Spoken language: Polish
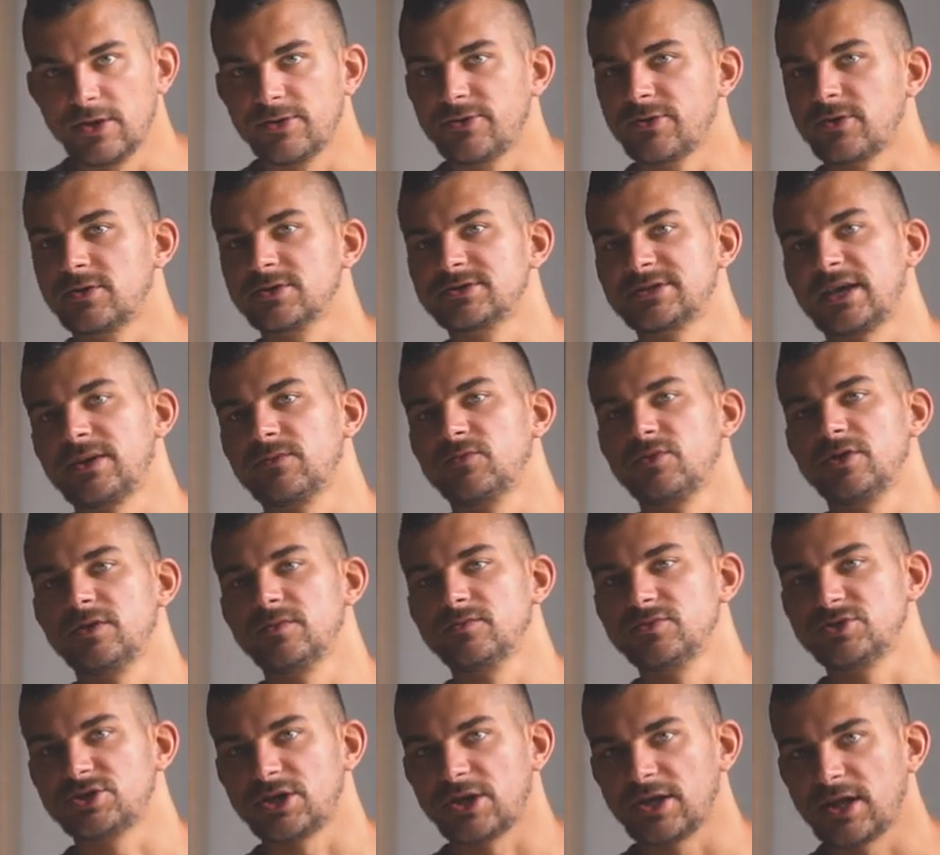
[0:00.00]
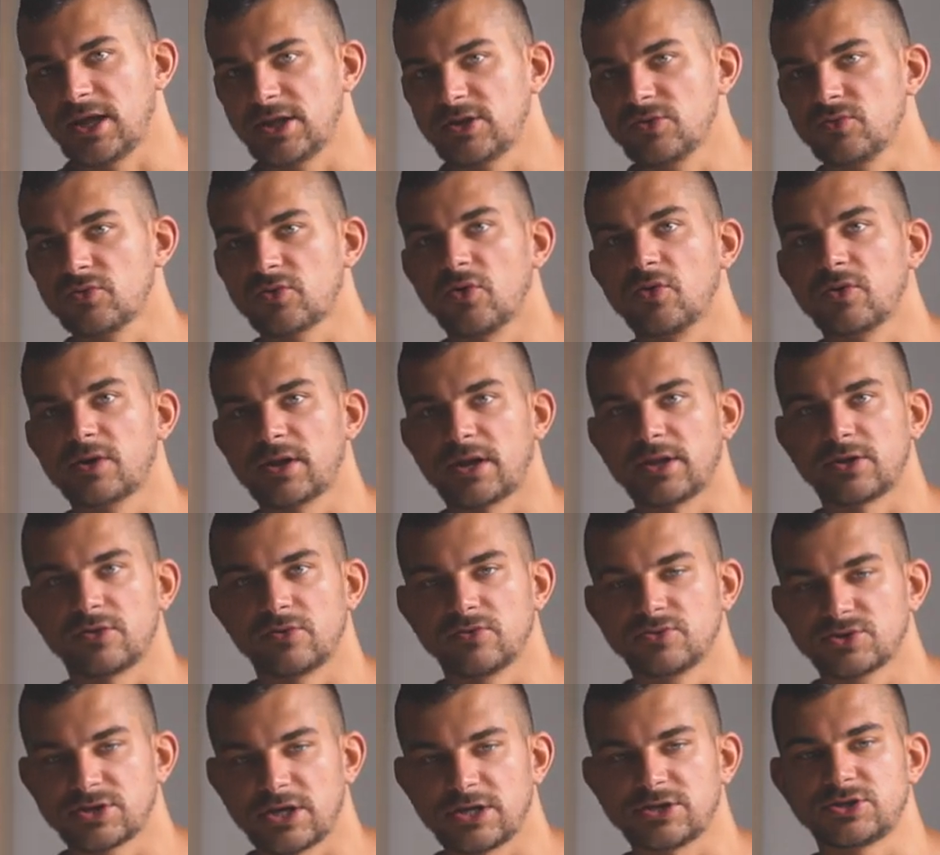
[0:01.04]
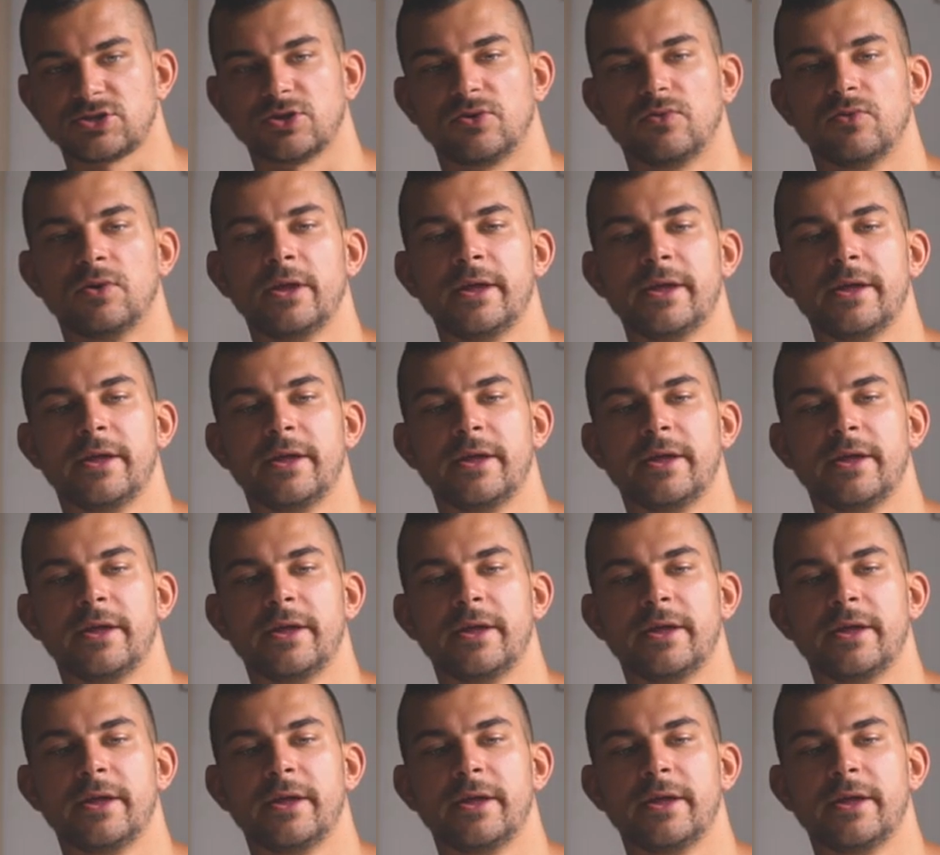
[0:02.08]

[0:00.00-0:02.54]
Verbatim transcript: tylko zajmujemy się jedną konkretną rzeczą,